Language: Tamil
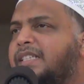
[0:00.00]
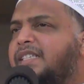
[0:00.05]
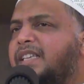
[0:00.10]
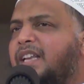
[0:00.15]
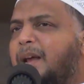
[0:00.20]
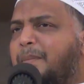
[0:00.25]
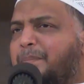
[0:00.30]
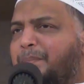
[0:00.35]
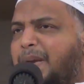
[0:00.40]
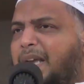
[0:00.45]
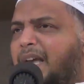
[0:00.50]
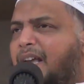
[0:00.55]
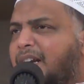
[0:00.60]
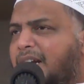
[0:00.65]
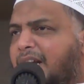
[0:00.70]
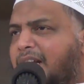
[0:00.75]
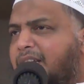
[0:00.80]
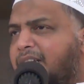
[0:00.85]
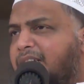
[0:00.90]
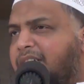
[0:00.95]
சில
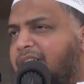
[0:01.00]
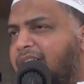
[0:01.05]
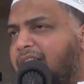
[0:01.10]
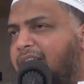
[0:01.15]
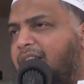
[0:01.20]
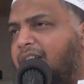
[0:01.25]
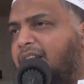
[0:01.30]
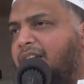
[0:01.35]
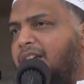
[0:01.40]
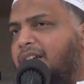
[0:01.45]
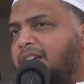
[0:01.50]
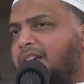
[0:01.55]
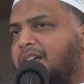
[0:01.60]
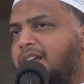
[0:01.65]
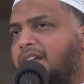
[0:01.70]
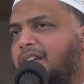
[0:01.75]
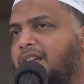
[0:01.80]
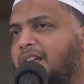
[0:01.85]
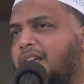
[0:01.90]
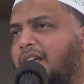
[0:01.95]
பெயர்கள் இருக்கின்றதே
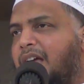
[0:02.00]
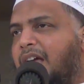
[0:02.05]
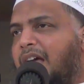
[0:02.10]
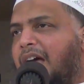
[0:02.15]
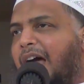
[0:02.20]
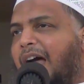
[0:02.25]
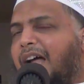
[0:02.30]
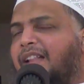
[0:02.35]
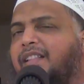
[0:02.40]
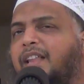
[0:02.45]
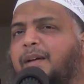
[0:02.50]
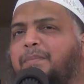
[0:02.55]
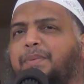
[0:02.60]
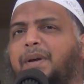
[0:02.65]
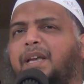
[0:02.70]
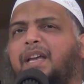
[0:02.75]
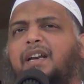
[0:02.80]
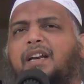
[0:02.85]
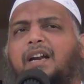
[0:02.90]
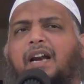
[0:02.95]
அந்த
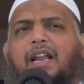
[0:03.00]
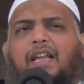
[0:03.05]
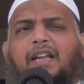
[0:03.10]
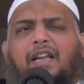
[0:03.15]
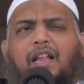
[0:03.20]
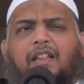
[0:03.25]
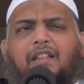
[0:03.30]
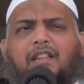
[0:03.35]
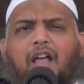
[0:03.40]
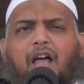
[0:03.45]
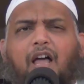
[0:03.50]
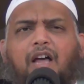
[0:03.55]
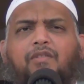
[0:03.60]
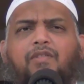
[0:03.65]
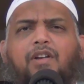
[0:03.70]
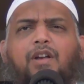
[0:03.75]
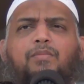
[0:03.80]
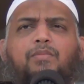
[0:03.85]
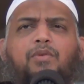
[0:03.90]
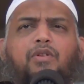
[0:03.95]
பெயர்களை அல்லாஹ்
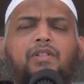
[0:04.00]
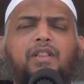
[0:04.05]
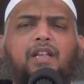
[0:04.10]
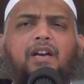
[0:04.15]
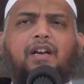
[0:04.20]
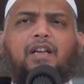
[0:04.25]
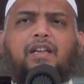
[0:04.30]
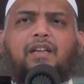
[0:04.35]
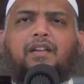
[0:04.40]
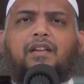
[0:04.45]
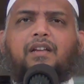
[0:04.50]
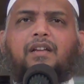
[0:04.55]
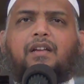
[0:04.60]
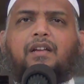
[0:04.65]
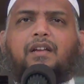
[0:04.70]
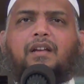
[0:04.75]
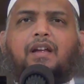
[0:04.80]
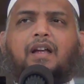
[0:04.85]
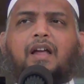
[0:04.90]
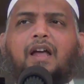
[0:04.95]
விரும்புவதில்லை
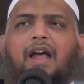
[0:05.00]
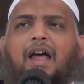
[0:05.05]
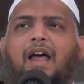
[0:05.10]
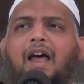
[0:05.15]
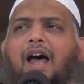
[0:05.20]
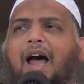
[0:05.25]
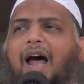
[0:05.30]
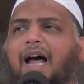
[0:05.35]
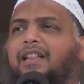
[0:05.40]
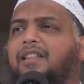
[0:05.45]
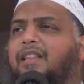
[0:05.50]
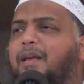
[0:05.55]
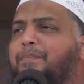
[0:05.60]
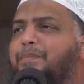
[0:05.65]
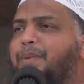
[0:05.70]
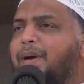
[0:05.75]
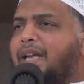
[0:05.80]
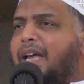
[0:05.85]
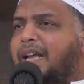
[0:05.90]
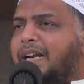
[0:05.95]
அந்த
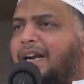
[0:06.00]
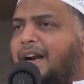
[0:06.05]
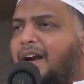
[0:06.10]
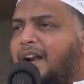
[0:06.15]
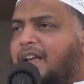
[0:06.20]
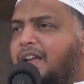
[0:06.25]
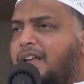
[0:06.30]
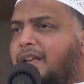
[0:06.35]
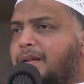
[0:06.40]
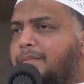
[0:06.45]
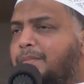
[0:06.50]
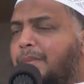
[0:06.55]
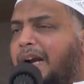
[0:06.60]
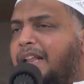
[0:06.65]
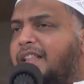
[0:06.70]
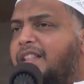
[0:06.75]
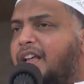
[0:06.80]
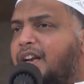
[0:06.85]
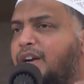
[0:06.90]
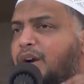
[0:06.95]
பெயர்களை
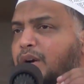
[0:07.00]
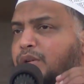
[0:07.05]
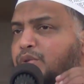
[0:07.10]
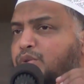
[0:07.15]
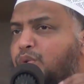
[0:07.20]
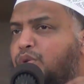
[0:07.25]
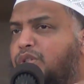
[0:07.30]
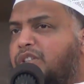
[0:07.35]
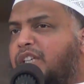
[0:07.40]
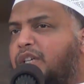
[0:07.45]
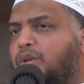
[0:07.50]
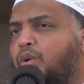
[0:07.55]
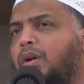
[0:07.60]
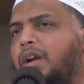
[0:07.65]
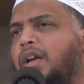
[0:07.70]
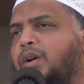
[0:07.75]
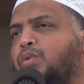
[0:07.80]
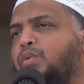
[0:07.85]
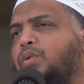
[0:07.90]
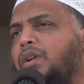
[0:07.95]
மனிதர்கள் சூட்டிக்
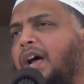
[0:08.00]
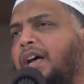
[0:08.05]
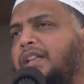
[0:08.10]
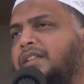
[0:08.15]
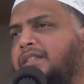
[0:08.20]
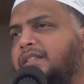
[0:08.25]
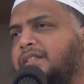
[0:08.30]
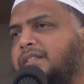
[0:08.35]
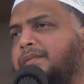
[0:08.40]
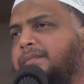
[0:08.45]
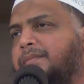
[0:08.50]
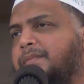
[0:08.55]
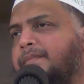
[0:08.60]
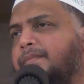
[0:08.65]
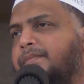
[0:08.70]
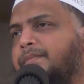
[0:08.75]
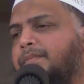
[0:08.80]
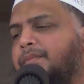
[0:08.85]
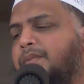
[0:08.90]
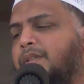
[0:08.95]
கொள்ளக்கூடாது
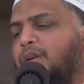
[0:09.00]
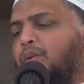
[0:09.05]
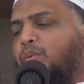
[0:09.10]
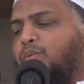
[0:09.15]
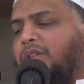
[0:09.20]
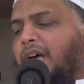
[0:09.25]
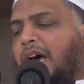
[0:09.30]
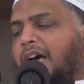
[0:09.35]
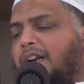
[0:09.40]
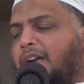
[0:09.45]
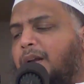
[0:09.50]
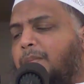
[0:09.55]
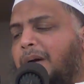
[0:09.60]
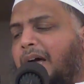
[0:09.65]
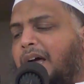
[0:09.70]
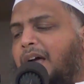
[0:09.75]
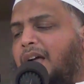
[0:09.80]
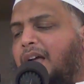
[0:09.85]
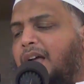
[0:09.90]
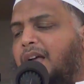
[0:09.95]

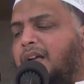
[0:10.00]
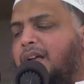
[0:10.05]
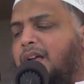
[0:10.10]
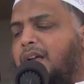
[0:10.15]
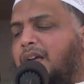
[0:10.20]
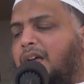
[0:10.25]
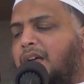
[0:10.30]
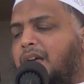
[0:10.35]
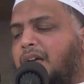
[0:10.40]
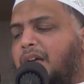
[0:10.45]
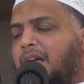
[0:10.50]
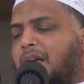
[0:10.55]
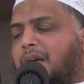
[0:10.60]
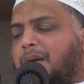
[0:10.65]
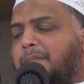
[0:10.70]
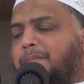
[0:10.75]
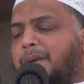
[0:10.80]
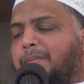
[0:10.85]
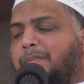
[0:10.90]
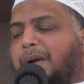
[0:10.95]
உதாரணமாக
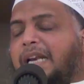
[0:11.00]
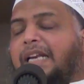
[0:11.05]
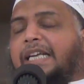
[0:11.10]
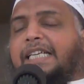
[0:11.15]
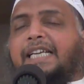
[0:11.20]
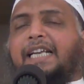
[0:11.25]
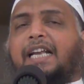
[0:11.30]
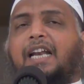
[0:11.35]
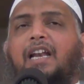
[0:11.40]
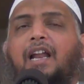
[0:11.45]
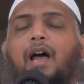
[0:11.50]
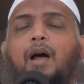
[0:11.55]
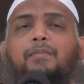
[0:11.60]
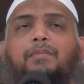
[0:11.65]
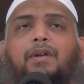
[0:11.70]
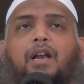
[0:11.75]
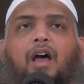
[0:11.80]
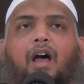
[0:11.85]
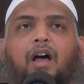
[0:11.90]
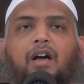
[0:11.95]
பி மலிக்கில்
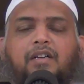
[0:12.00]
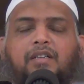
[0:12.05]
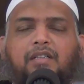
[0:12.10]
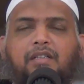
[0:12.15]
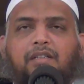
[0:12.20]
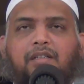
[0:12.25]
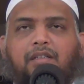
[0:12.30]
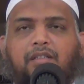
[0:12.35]
அம்லாக்